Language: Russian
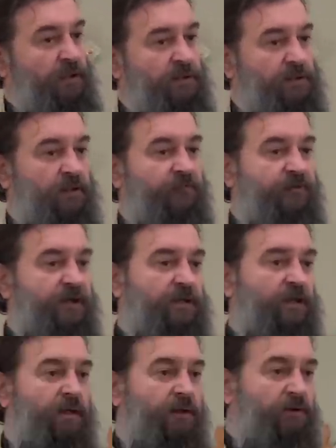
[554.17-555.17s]
Ты там
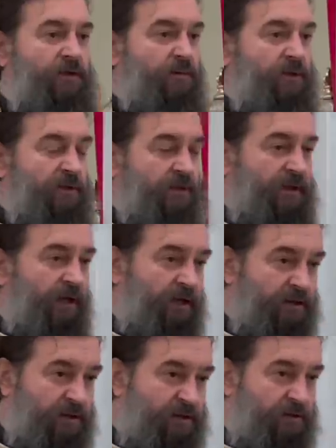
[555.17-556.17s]
выгнал ее там, и так далее,
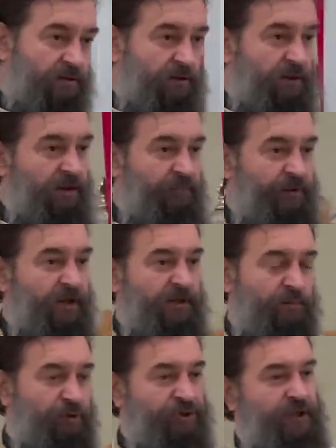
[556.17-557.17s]
значит, такое. И
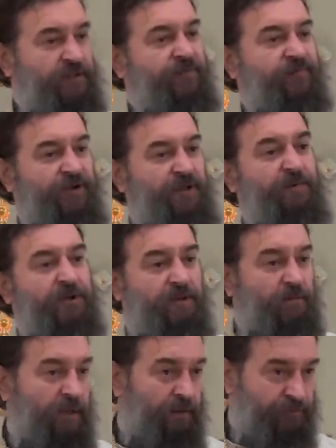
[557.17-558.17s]
поэтому жертвы твои не
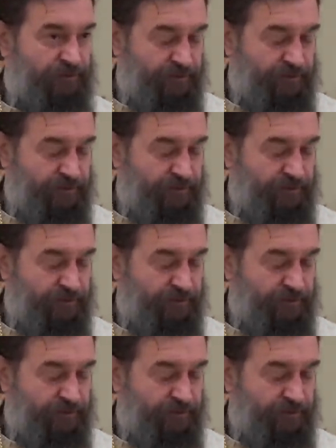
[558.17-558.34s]
принимаются.